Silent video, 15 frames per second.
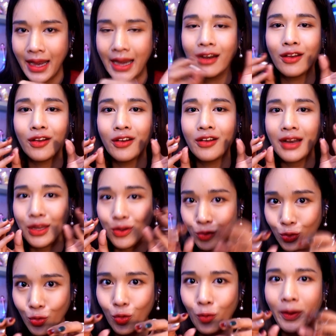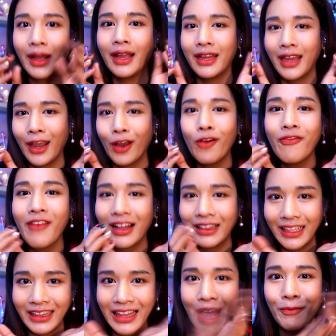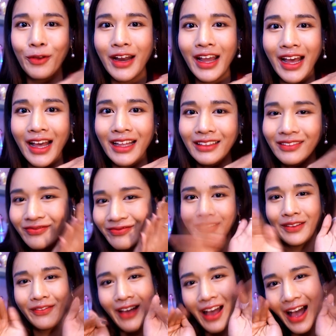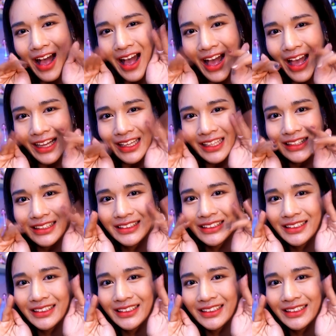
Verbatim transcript: จแล้วก็ใน YouTube นะคะยังไงก็ฝากติดตามด้วยนะคะบ๊ายบาย